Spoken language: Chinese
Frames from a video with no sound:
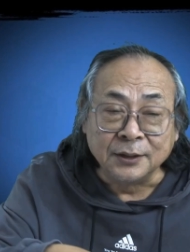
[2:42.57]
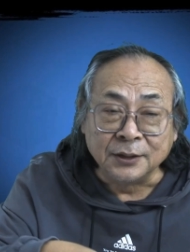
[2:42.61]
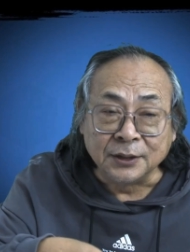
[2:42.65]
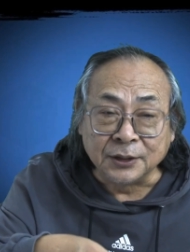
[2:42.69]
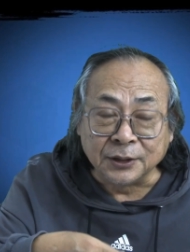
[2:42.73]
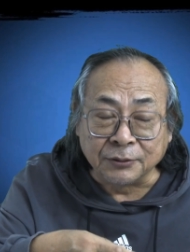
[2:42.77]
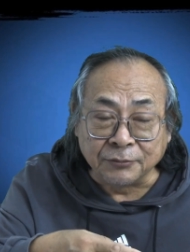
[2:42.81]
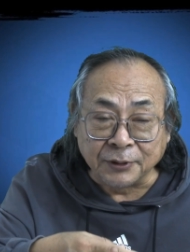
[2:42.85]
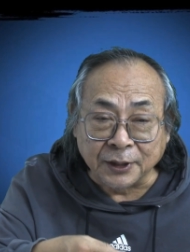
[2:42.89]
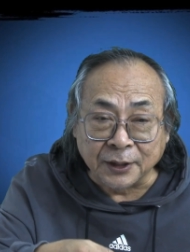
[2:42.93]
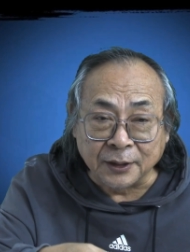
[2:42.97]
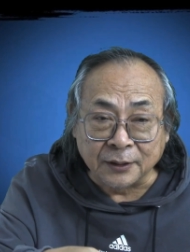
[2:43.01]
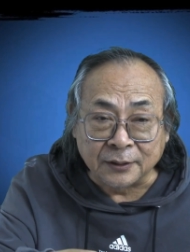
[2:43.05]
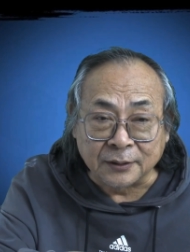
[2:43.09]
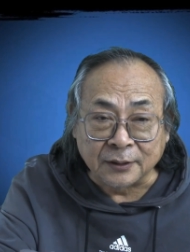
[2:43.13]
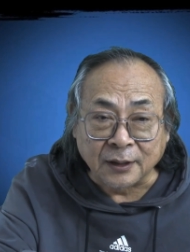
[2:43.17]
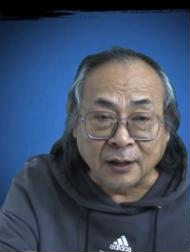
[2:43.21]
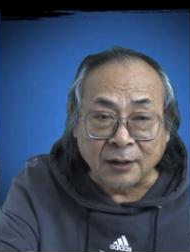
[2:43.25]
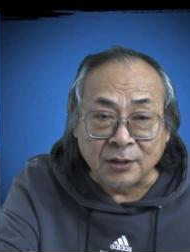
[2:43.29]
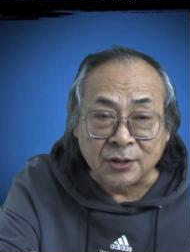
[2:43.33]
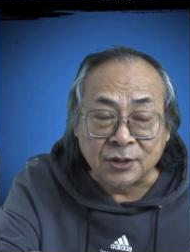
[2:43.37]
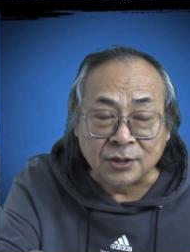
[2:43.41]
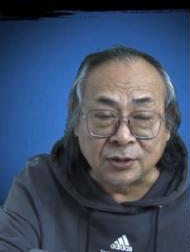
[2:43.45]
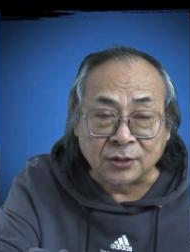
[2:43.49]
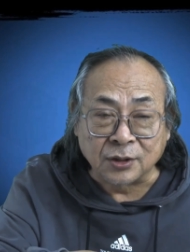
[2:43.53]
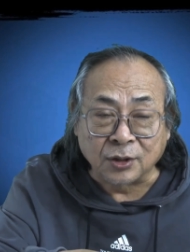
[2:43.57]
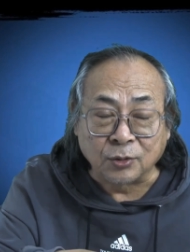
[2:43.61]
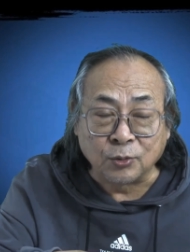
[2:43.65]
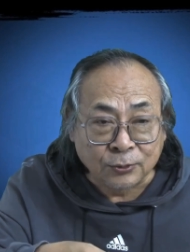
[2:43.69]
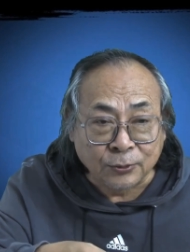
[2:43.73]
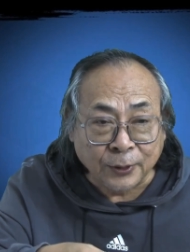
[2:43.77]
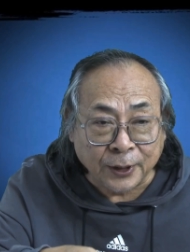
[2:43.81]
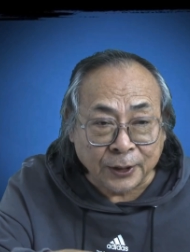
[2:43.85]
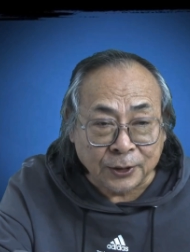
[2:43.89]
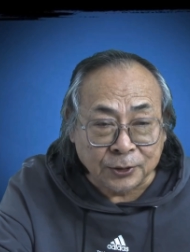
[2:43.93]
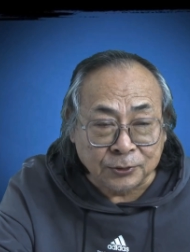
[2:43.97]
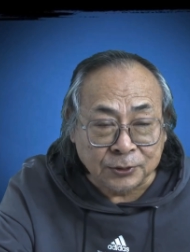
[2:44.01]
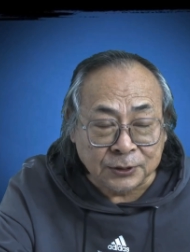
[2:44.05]
因为当时的
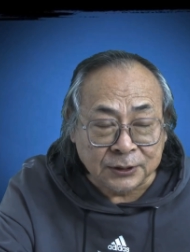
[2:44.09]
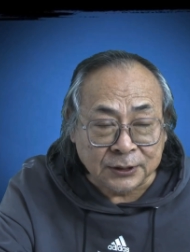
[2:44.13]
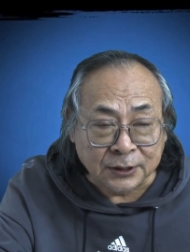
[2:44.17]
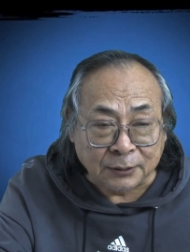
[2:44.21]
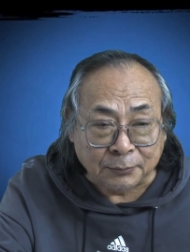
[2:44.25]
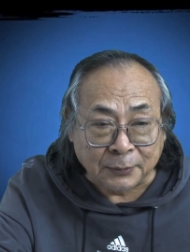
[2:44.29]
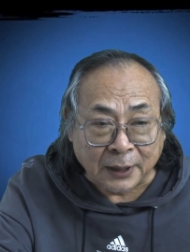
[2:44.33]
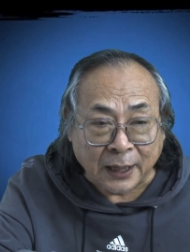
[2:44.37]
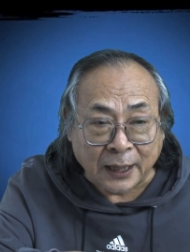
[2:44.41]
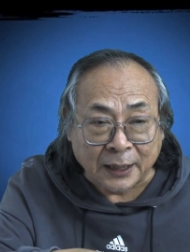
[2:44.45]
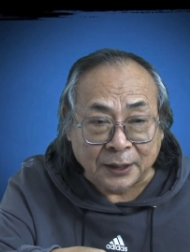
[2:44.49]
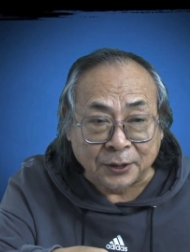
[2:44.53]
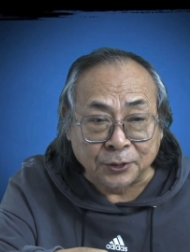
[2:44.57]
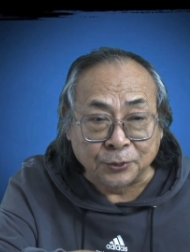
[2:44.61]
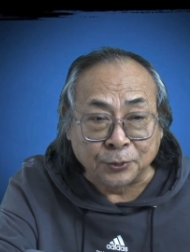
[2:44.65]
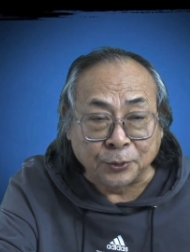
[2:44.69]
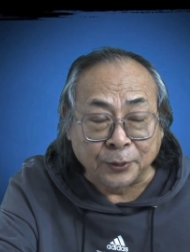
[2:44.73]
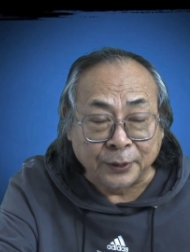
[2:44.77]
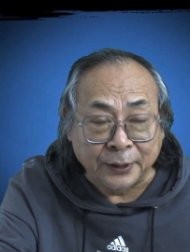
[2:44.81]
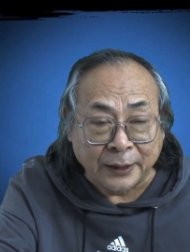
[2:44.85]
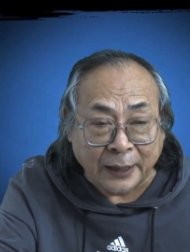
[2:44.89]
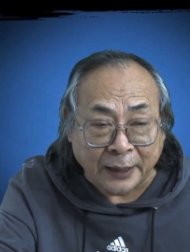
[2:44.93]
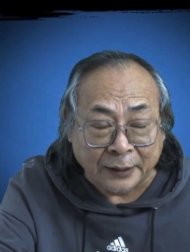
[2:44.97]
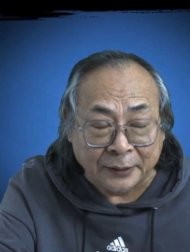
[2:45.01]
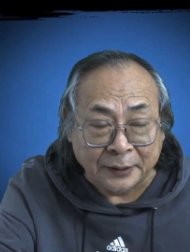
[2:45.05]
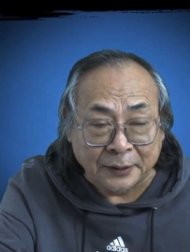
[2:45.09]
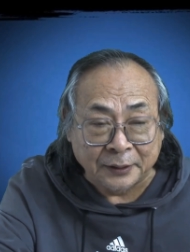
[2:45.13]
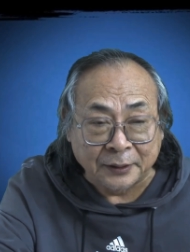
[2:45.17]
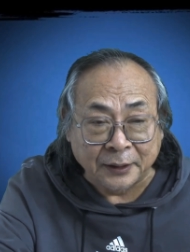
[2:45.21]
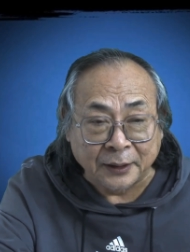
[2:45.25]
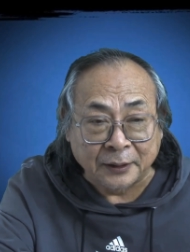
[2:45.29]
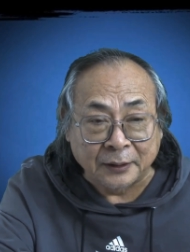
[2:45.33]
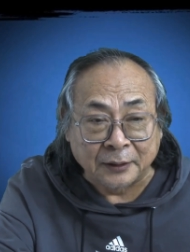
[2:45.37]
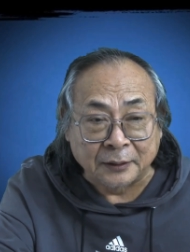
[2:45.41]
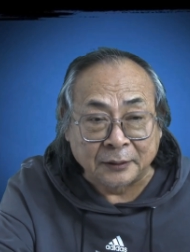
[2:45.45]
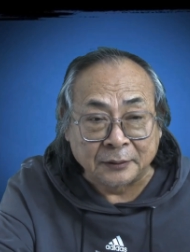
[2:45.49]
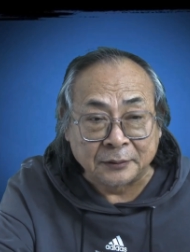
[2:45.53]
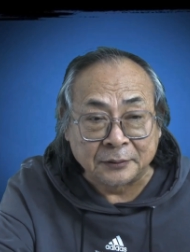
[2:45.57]
贵州省啊，还是云南的
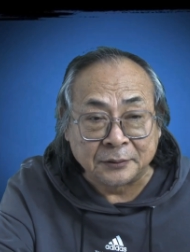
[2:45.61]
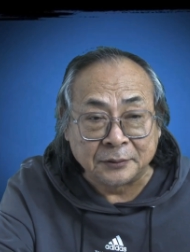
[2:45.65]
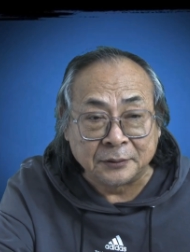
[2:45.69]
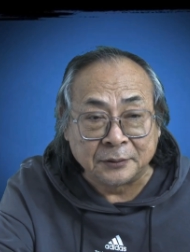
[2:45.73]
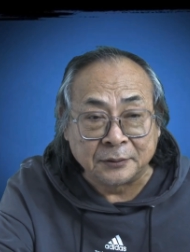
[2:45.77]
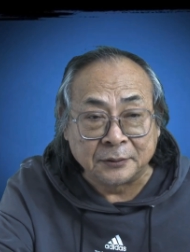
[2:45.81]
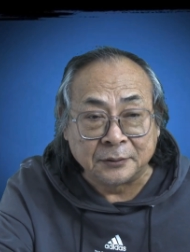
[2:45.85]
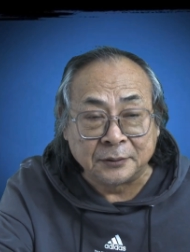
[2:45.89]
这个